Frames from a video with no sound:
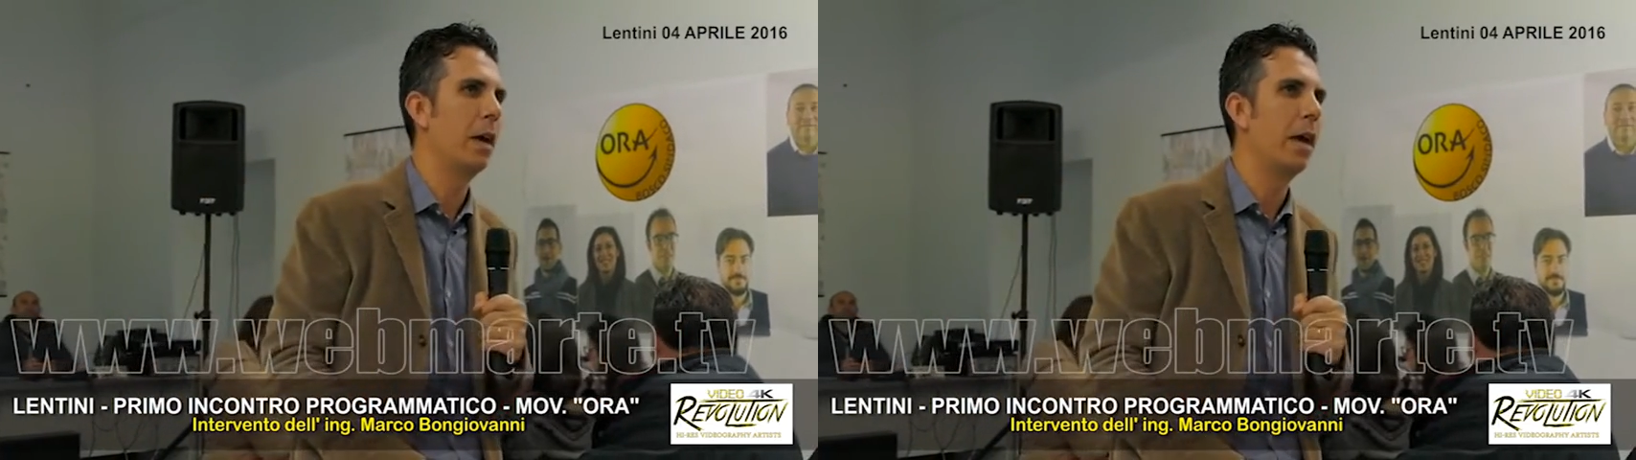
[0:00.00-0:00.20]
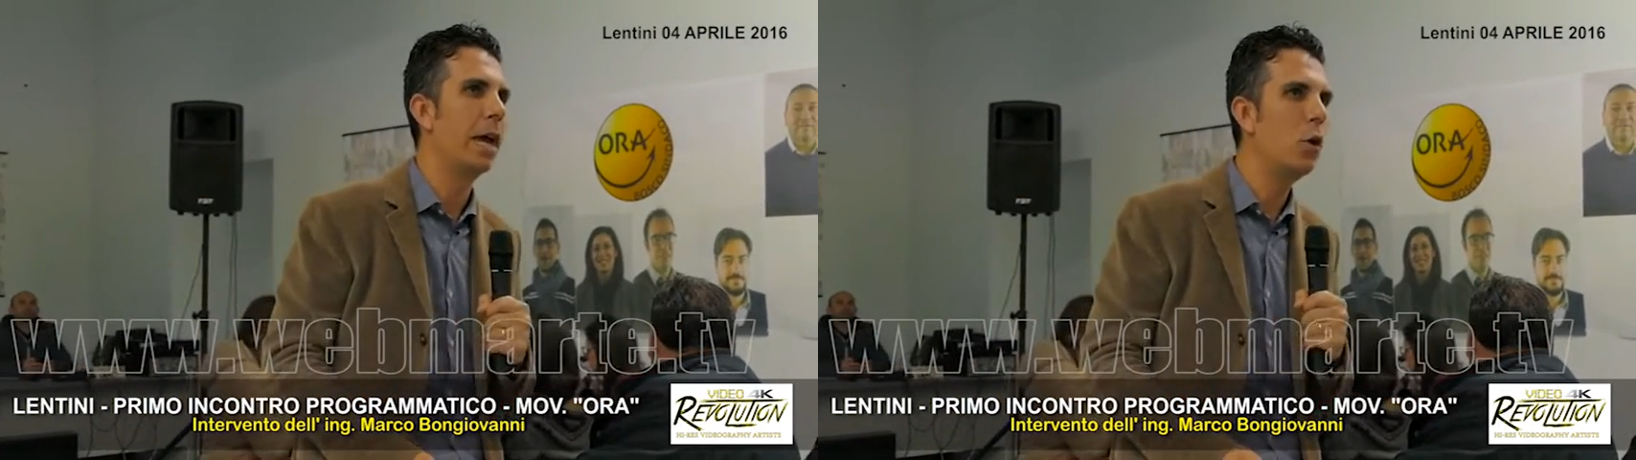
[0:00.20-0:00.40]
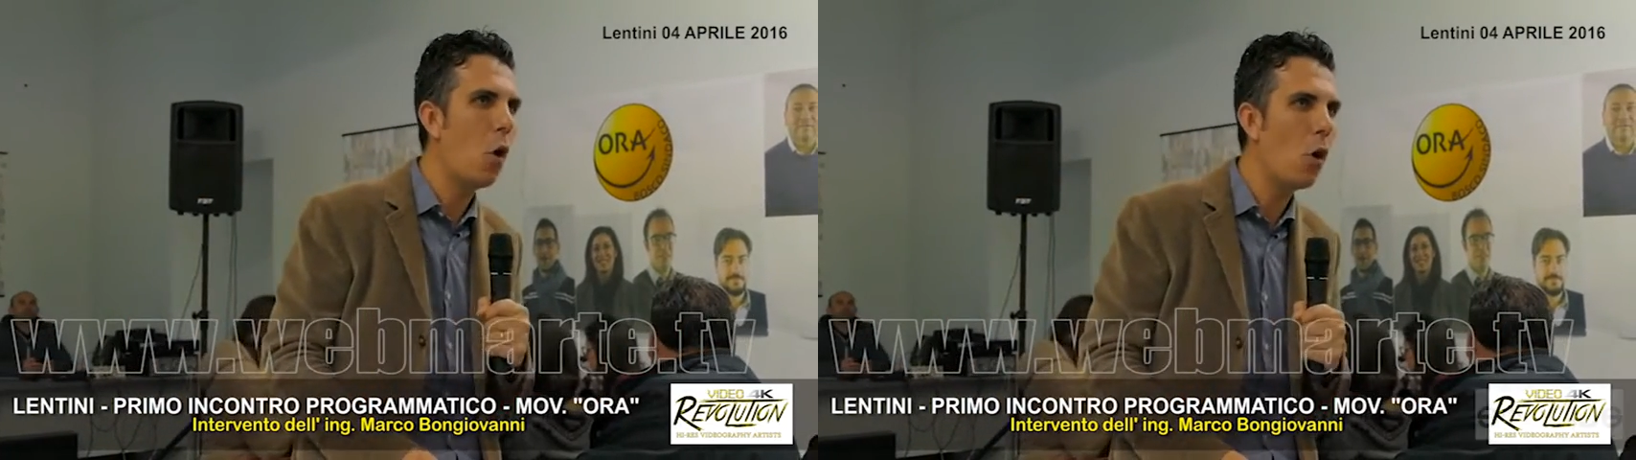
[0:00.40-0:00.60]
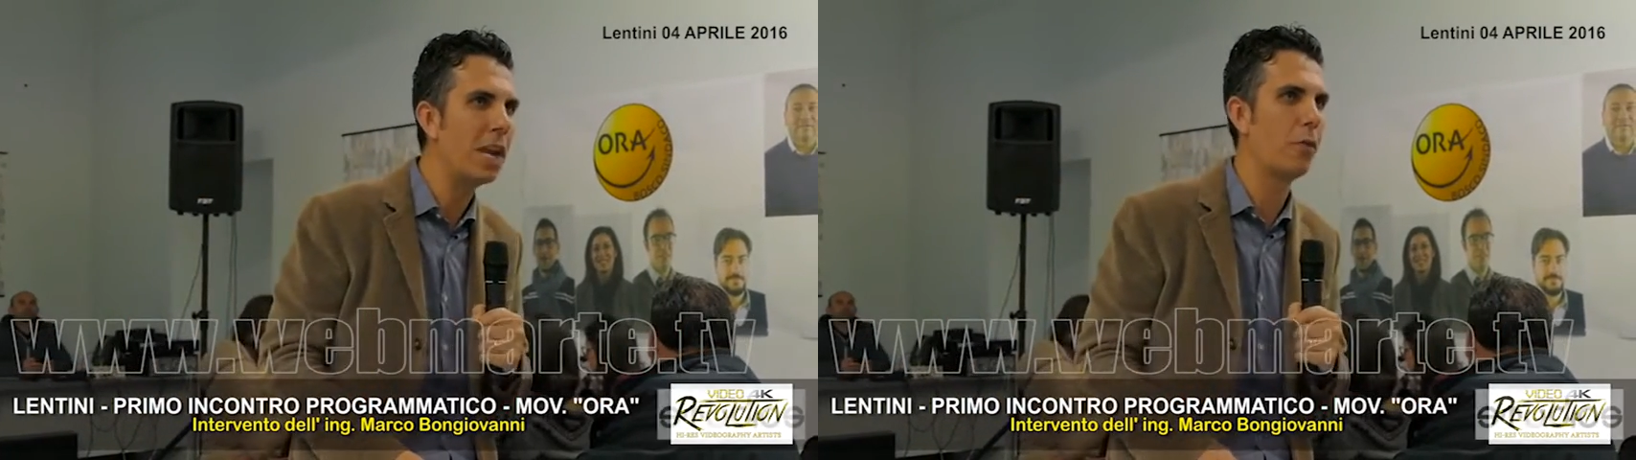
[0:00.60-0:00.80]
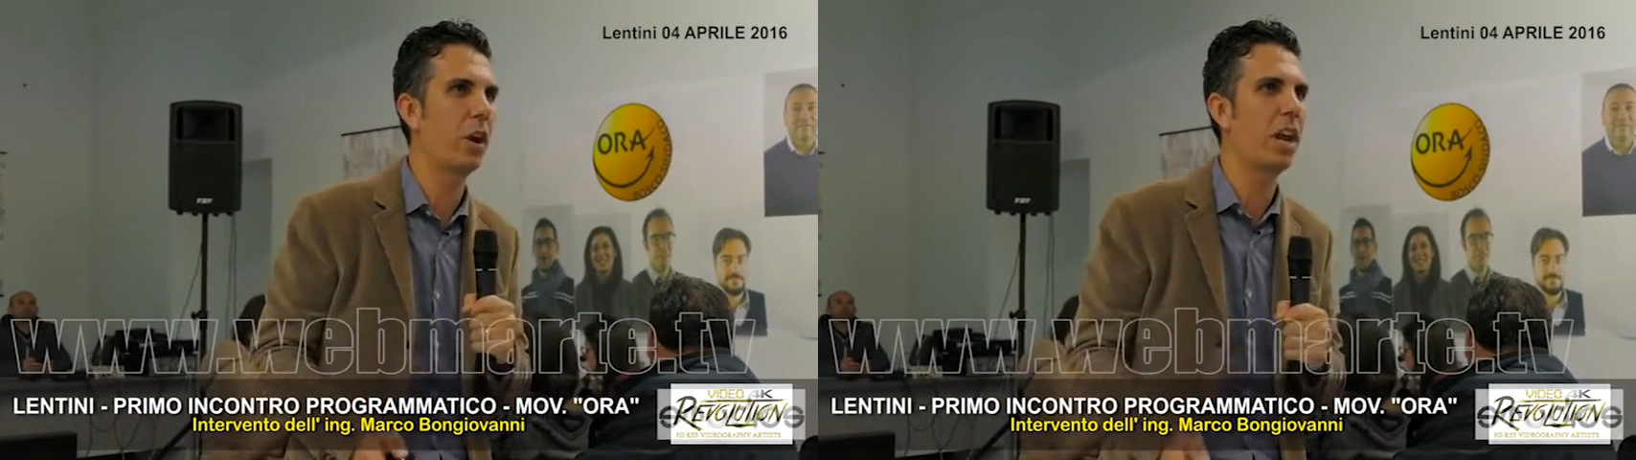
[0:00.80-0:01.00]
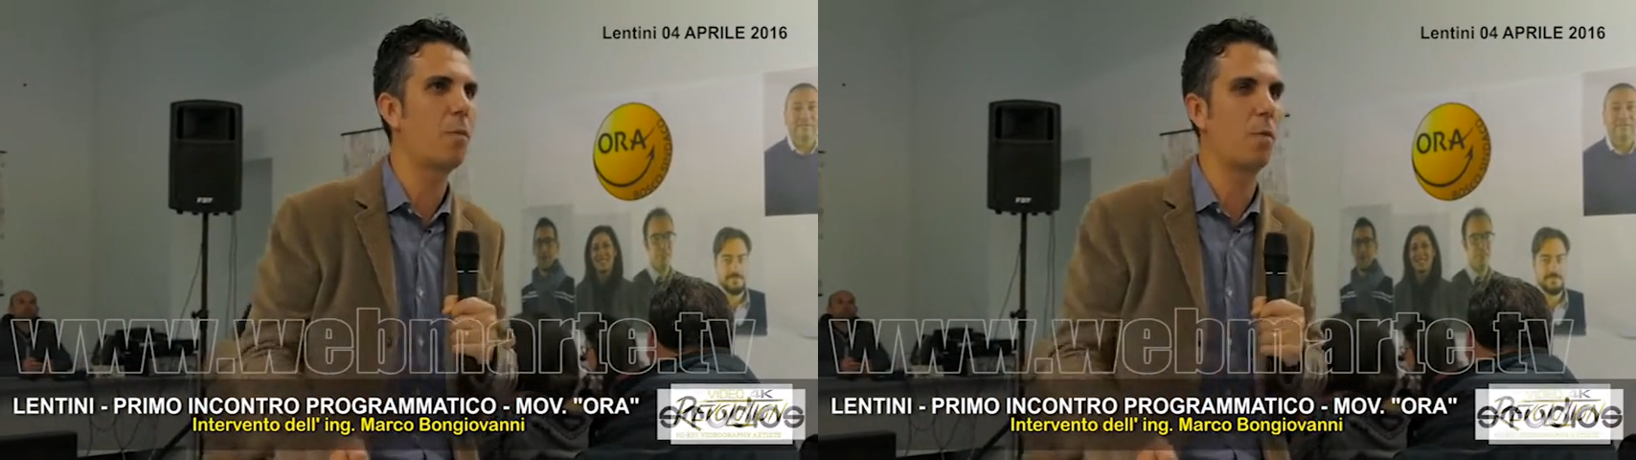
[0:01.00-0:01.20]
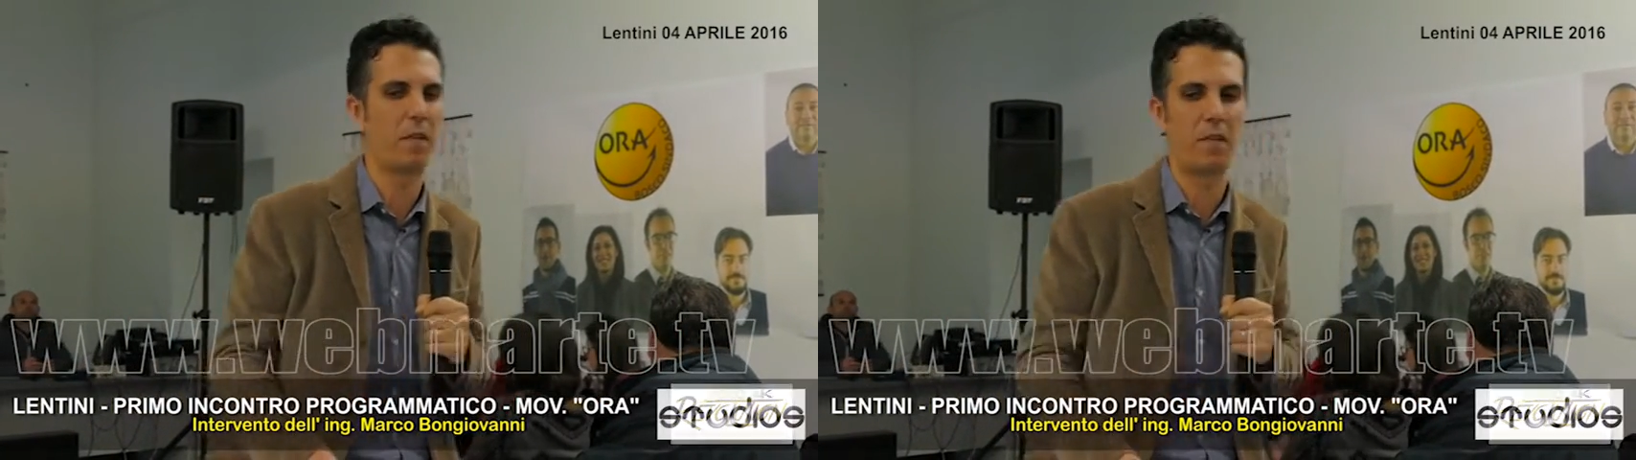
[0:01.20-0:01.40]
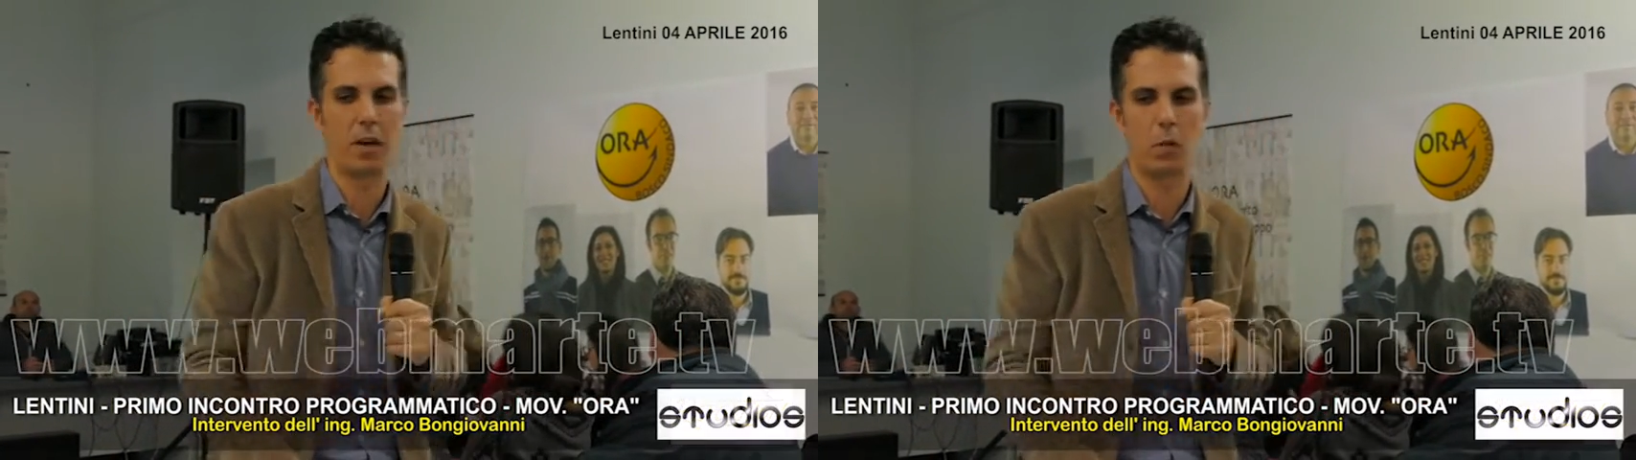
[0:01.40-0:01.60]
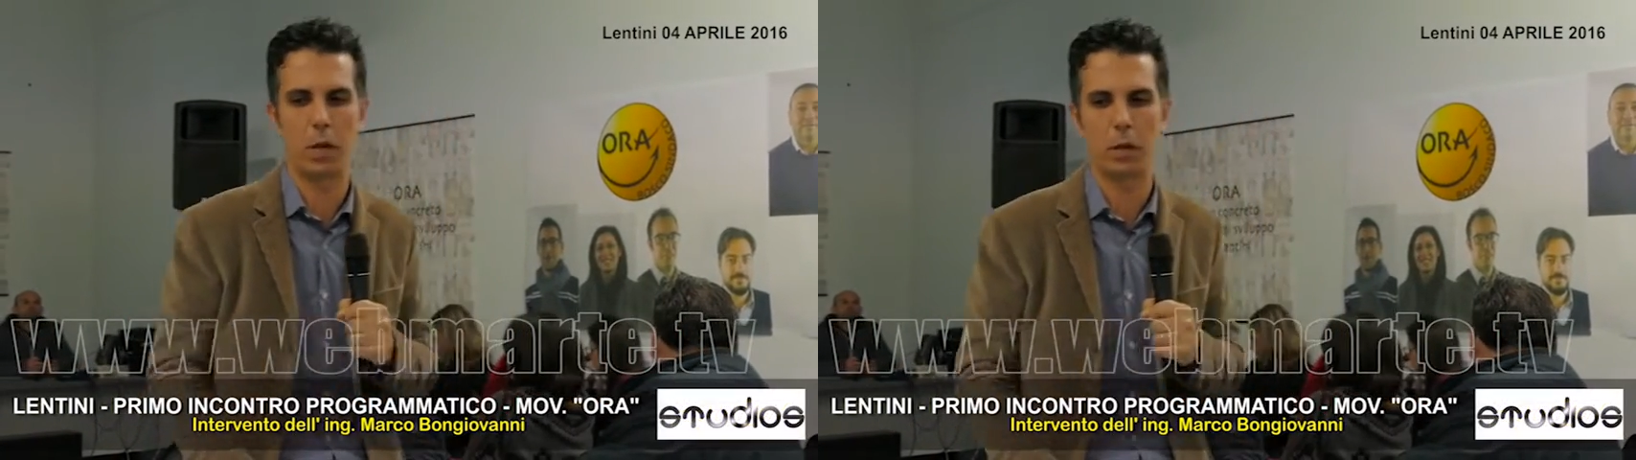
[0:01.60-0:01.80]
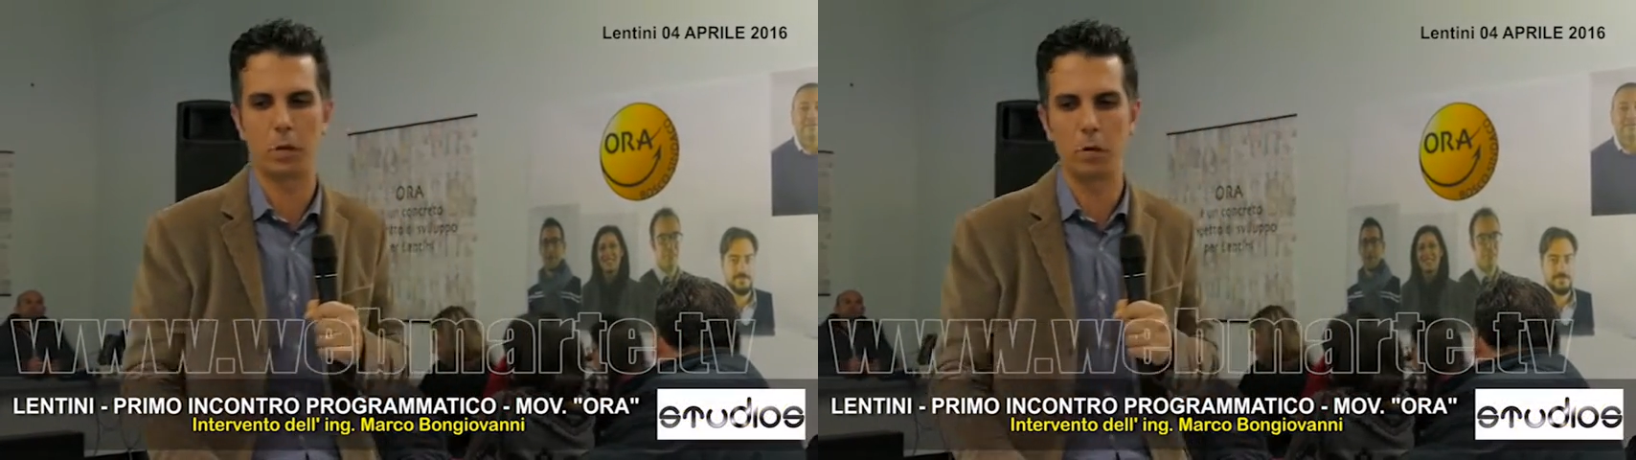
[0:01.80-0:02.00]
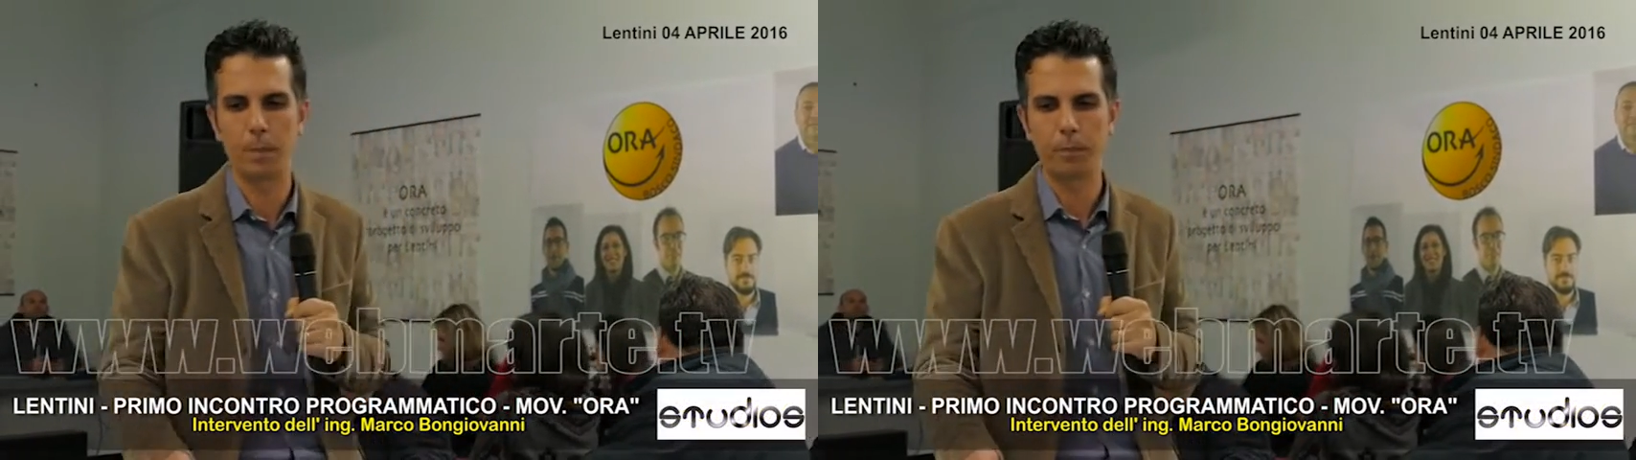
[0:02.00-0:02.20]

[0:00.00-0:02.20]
e noi lavoreremo per fare questo,